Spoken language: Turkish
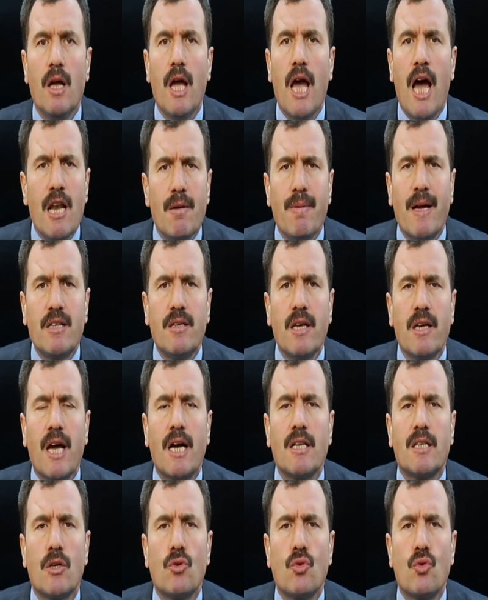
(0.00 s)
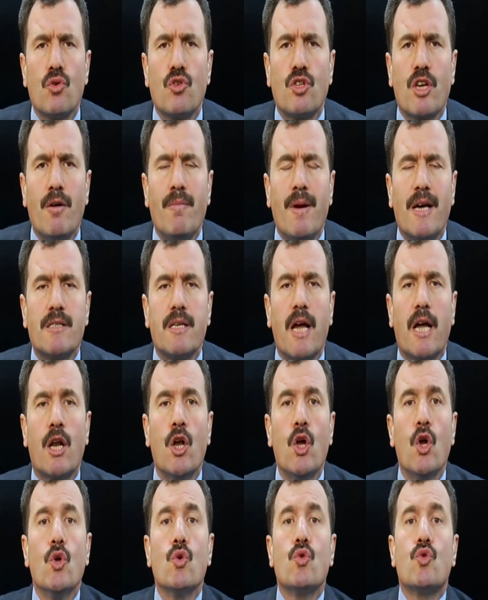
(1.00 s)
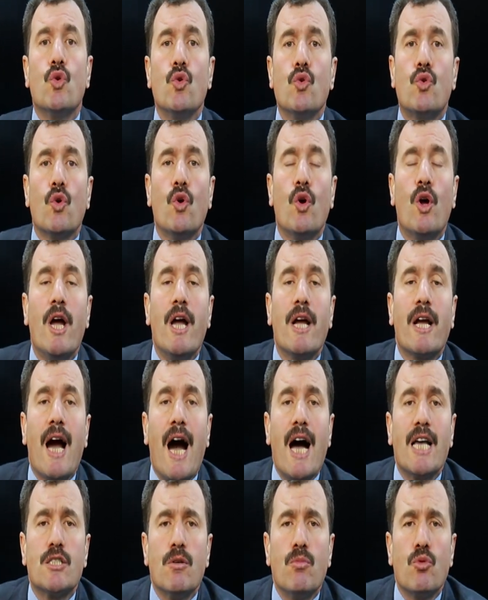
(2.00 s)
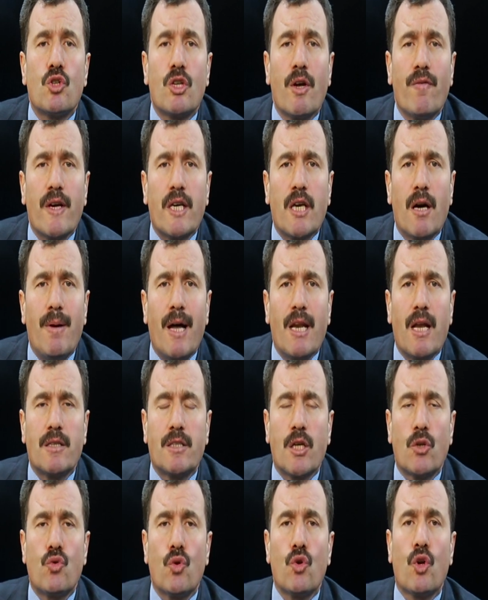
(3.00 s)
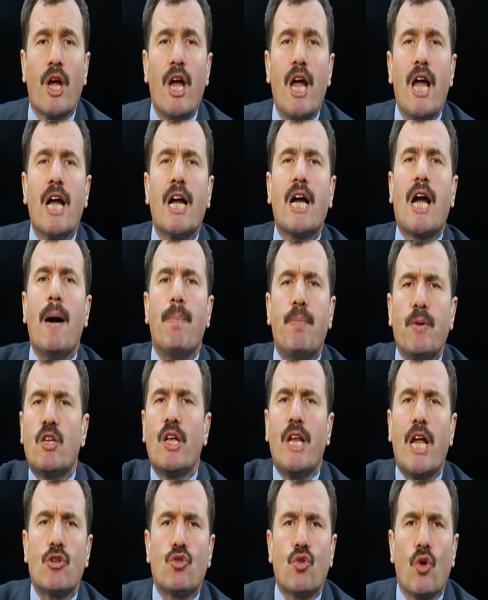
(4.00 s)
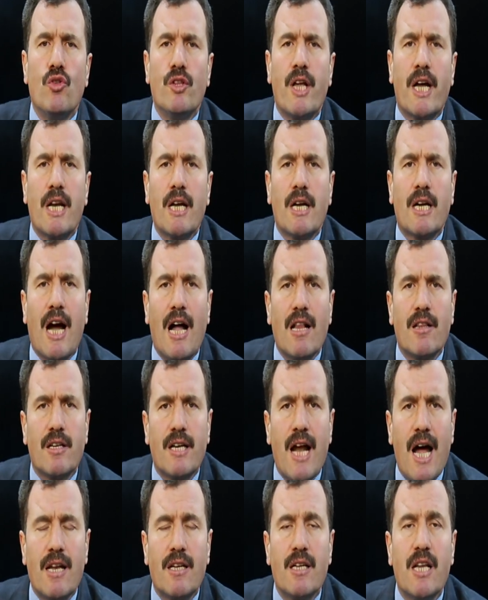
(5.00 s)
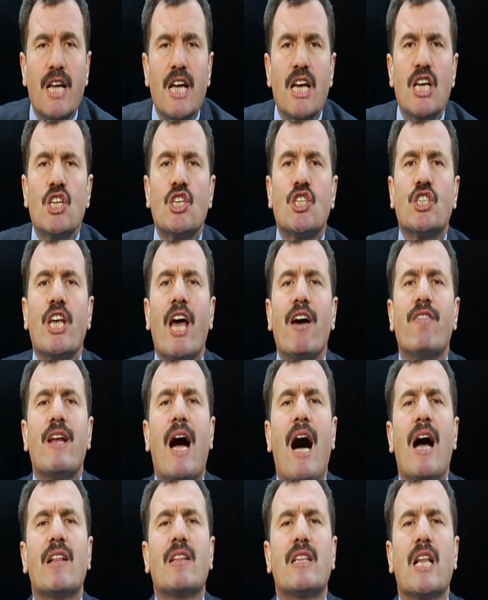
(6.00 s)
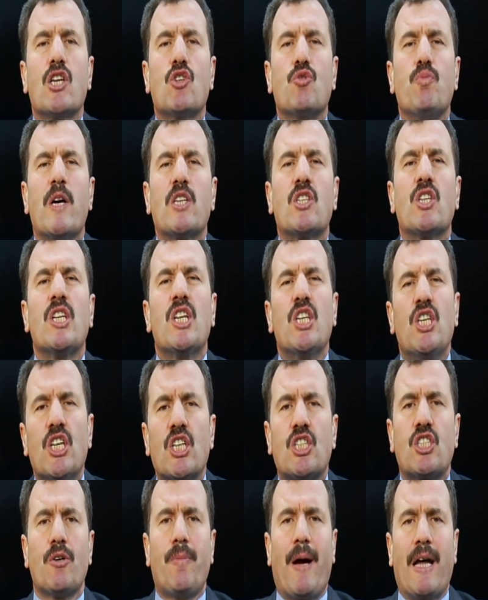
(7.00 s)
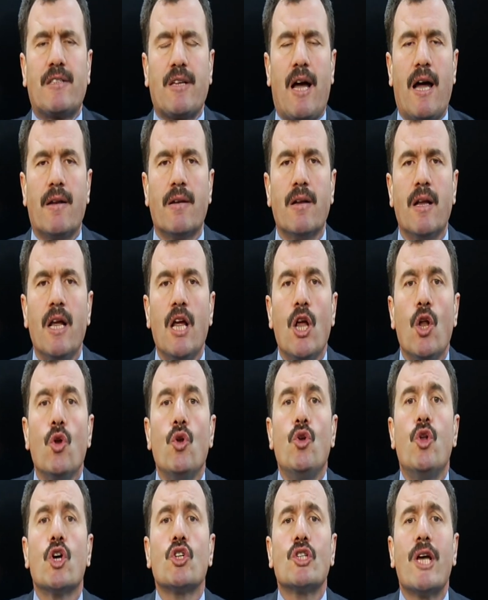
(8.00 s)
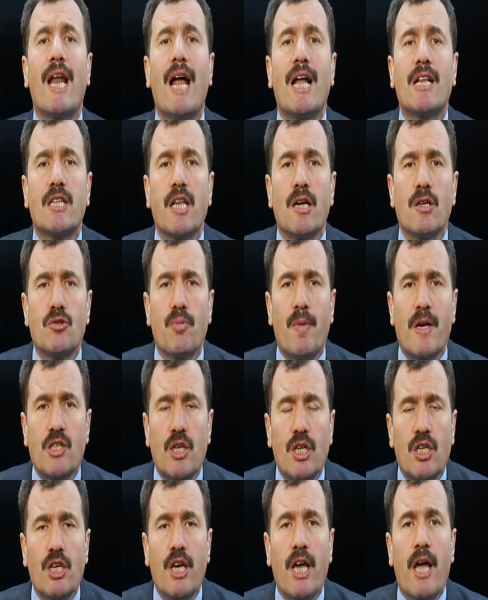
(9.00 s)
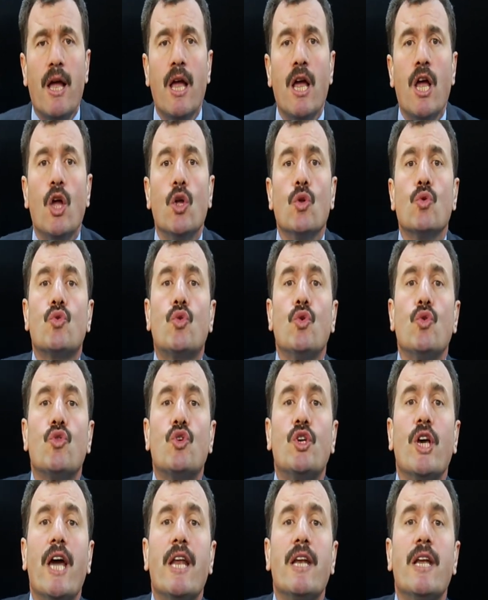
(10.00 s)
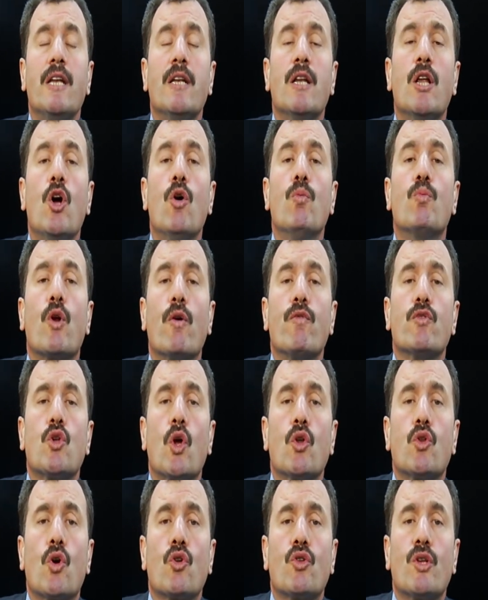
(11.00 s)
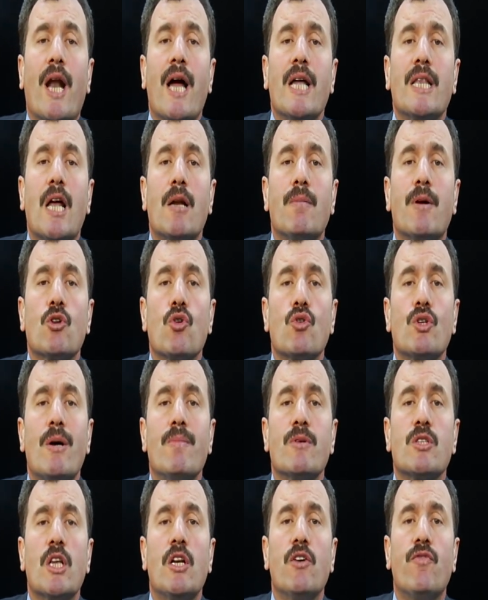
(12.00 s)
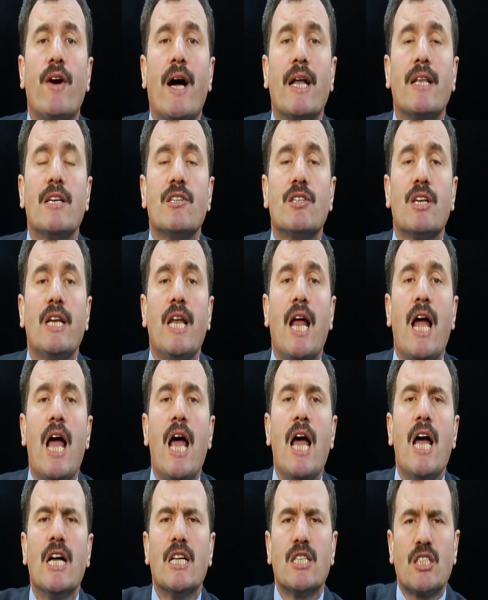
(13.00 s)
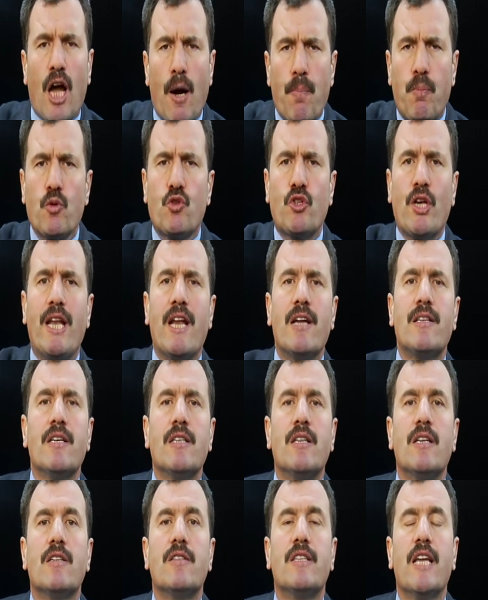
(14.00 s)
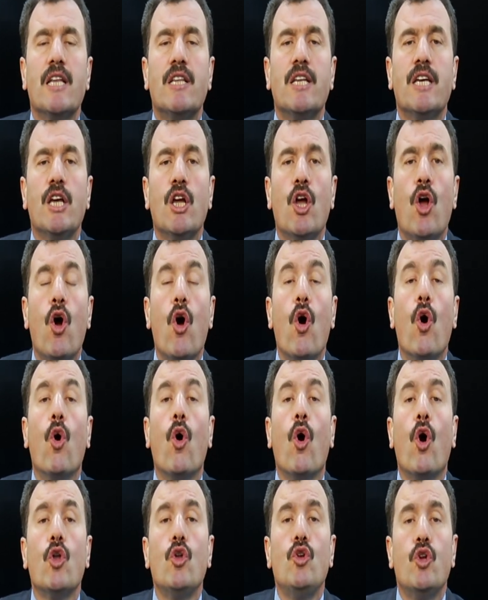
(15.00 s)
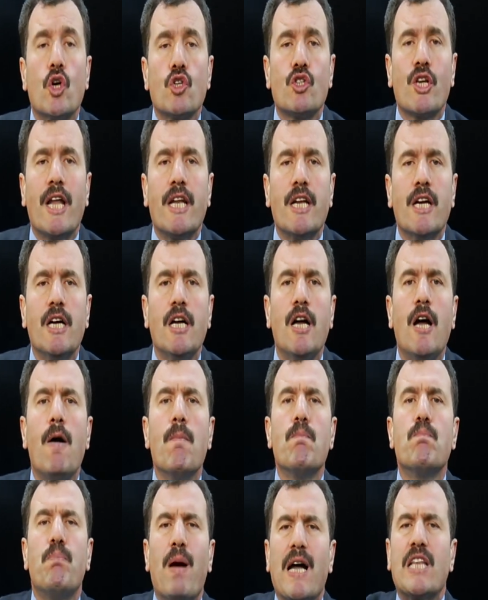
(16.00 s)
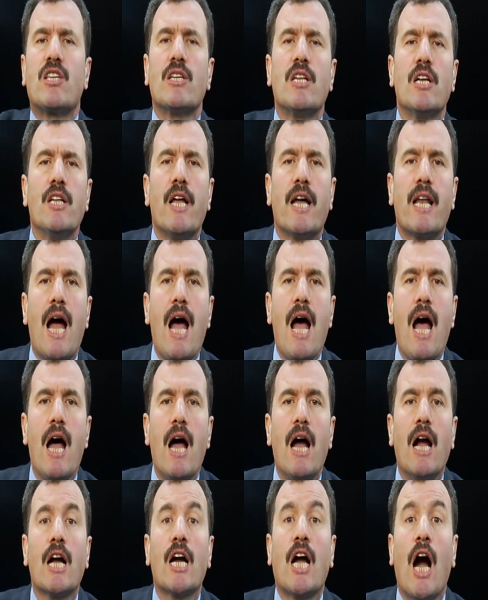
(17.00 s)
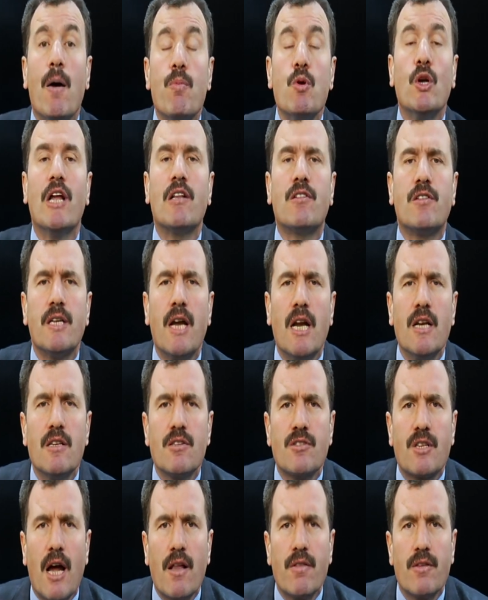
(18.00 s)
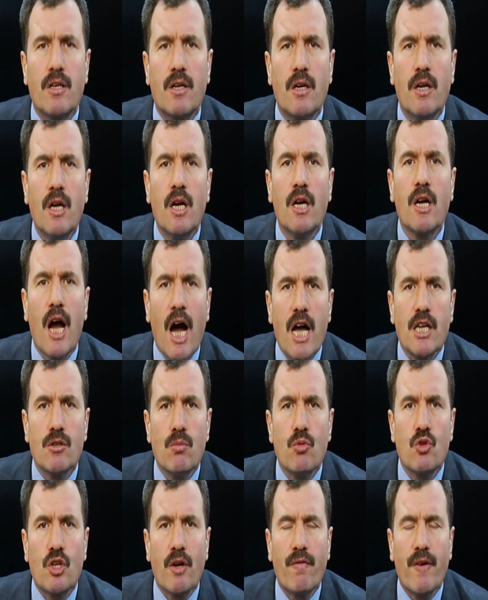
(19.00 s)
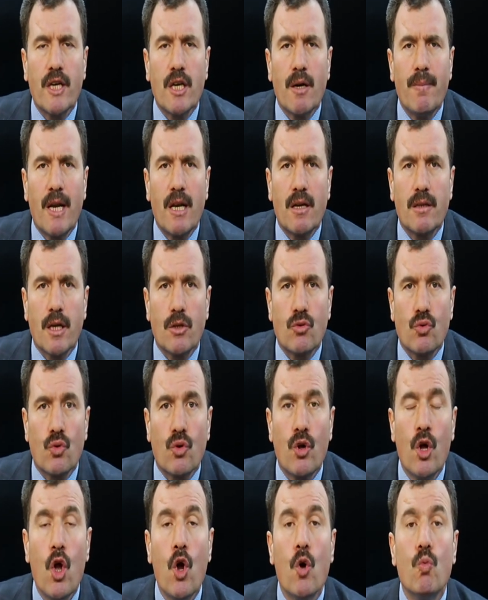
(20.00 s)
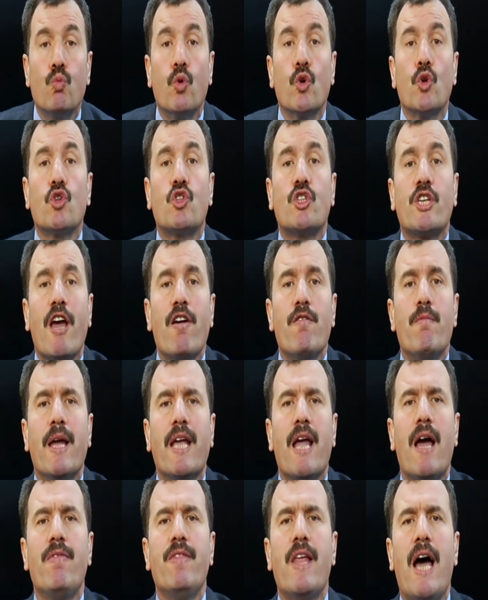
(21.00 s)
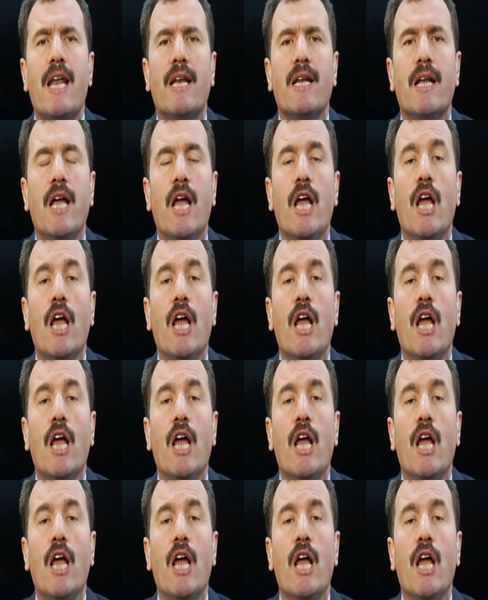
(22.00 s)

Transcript: Elbette ki Atatürk'ü sevmezler. Çünkü Gazi Mustafa Kemal Atatürk kapitülasyonları kaldıran, Sevr Antlaşması'nı yırtıp atan, Lozan Antlaşması ki Türkiye'nin Profesör Doktor Haydarbaş hocamızın ifadesiyle tapu senedidir dediği o Lozan'ı Batılılara kabul ettiren insandır. Gazi Mustafa Kemal Atatürk. Bunu sevmeyenler